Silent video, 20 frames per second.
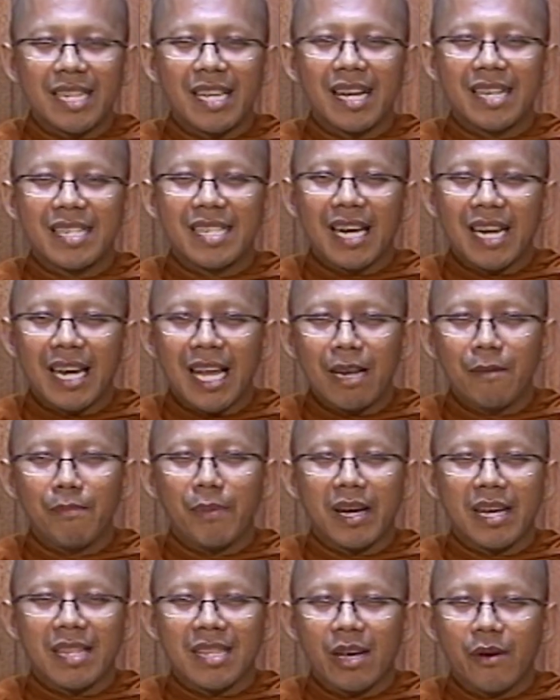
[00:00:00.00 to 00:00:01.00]
tidak jalan,
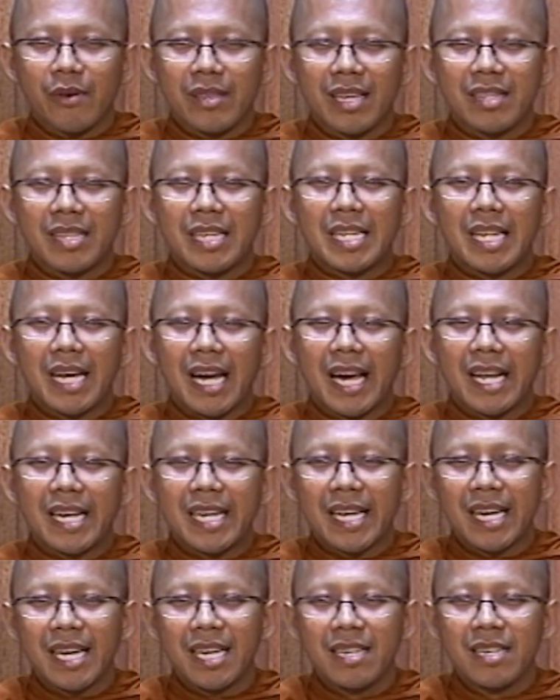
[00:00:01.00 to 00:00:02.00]
pengetahuannya tidak
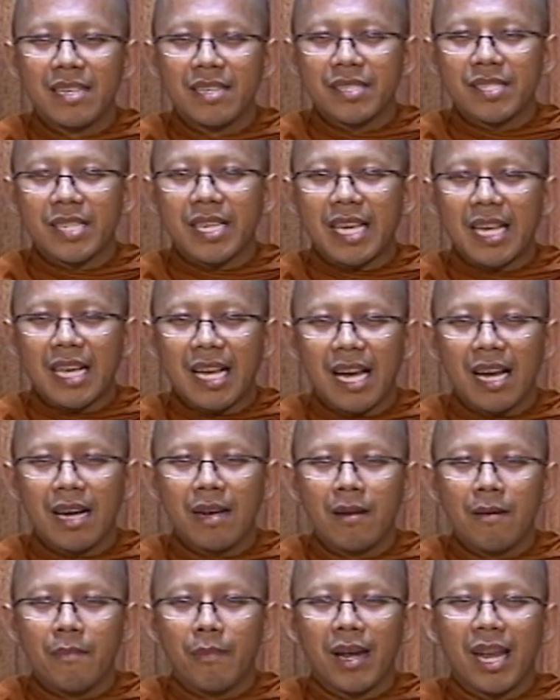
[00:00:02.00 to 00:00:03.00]
ada,
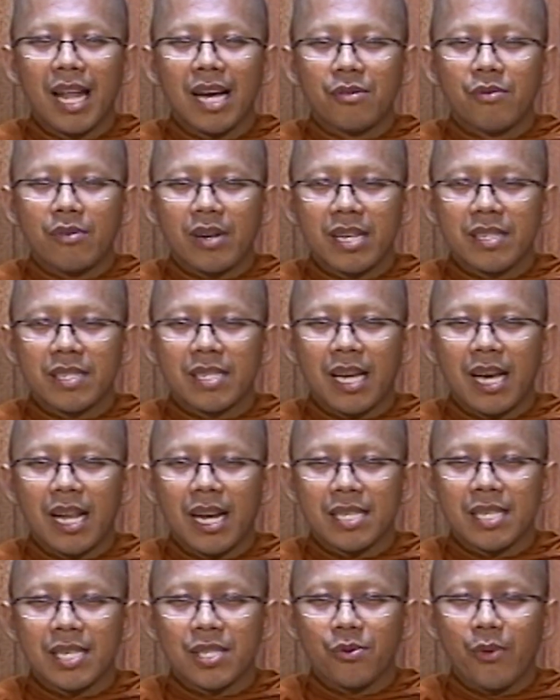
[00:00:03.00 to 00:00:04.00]
sehingga melakukan
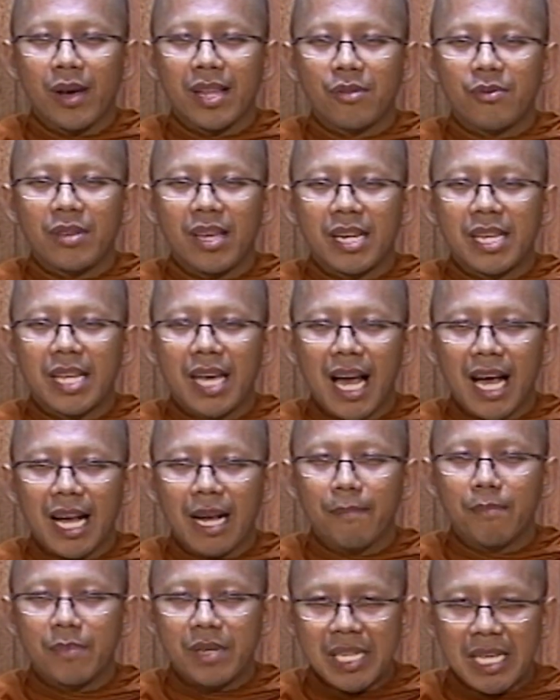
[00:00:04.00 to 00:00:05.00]
segala sesuatu yang
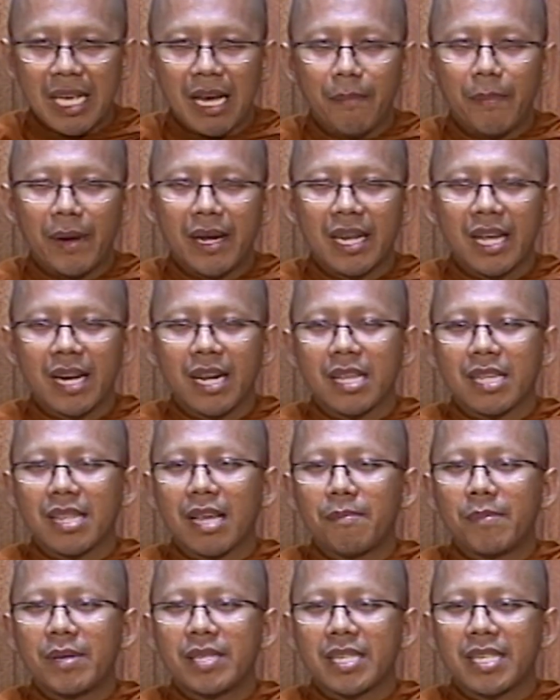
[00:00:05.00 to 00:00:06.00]
dianggap dia benar,
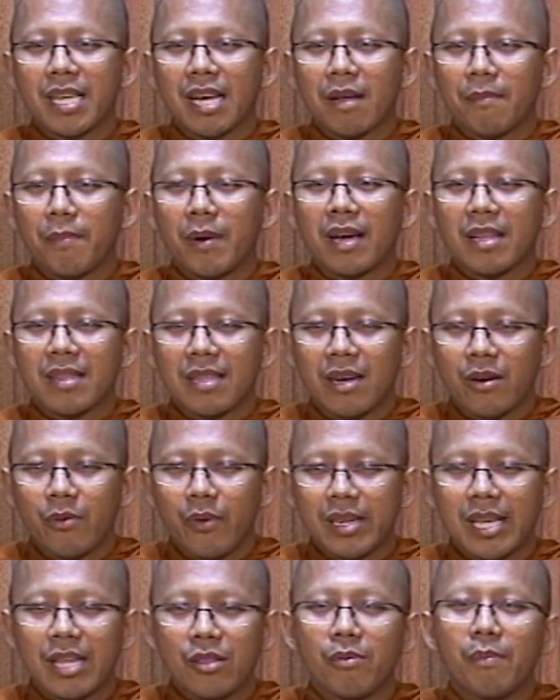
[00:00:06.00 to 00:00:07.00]
tetapi secara
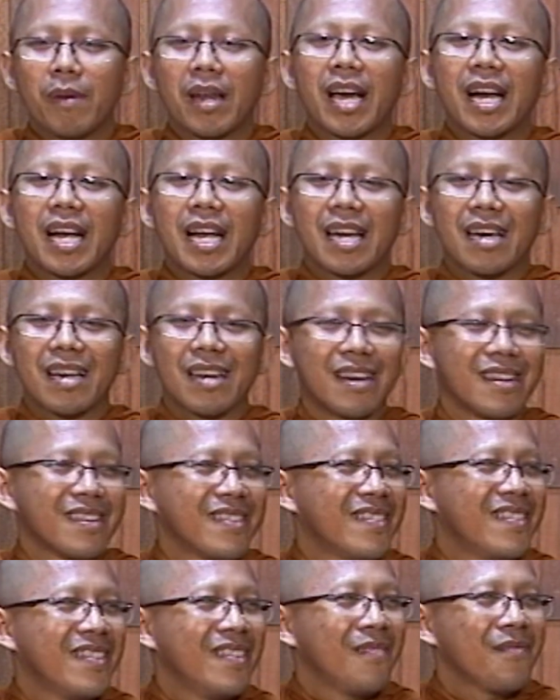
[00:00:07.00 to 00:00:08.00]
pengetahuan itu melanggar.
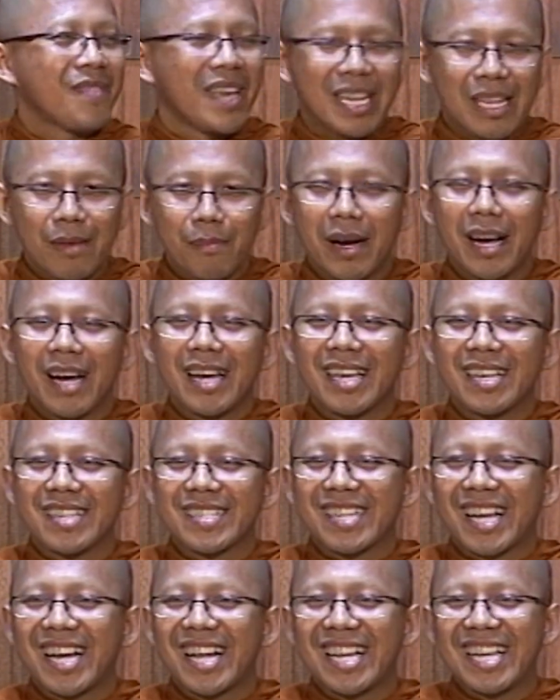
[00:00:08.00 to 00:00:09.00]
Ini bahaya
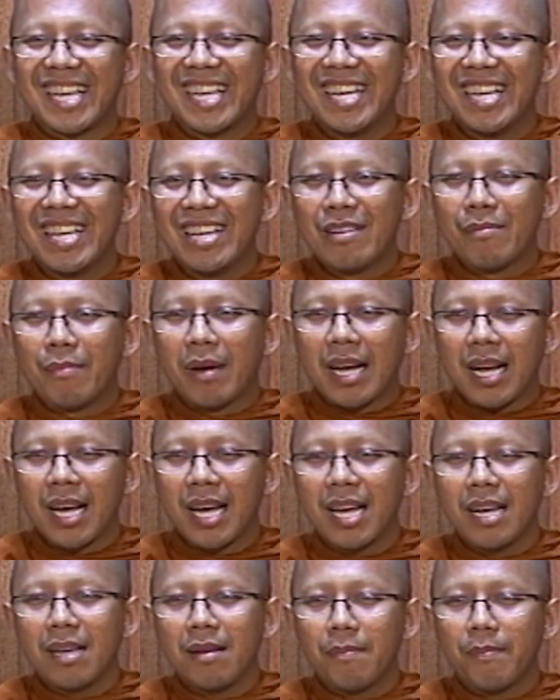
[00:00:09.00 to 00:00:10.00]
sekali.
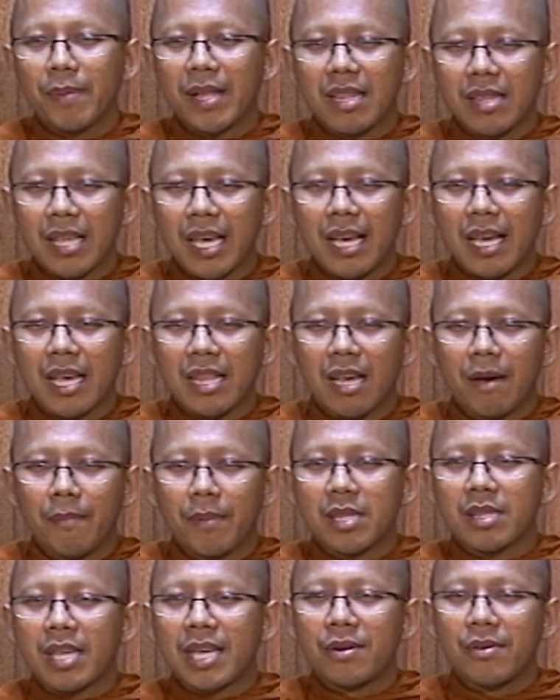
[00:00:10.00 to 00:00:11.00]
Maka penting kita
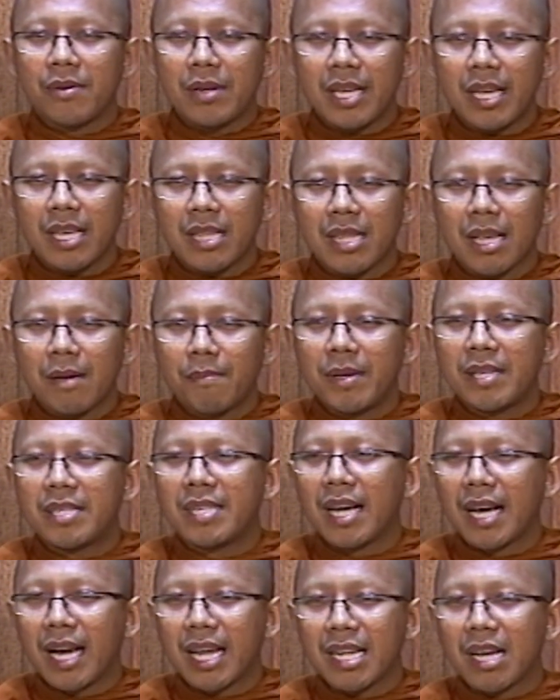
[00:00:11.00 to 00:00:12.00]
berteori, tetapi
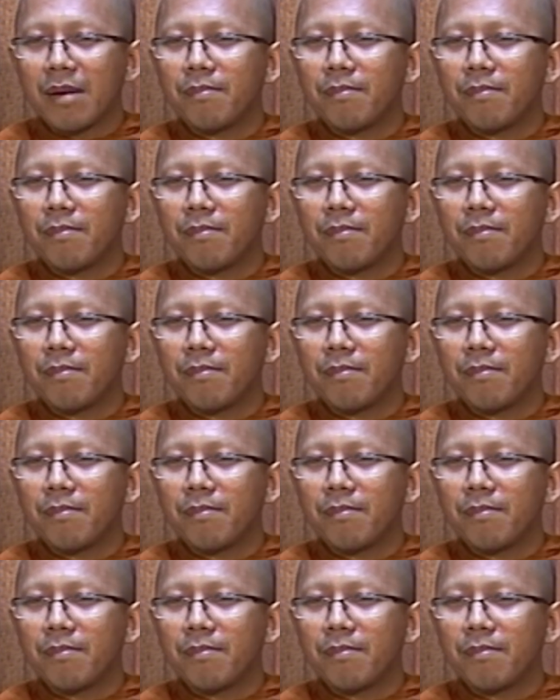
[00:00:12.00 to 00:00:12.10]
jangan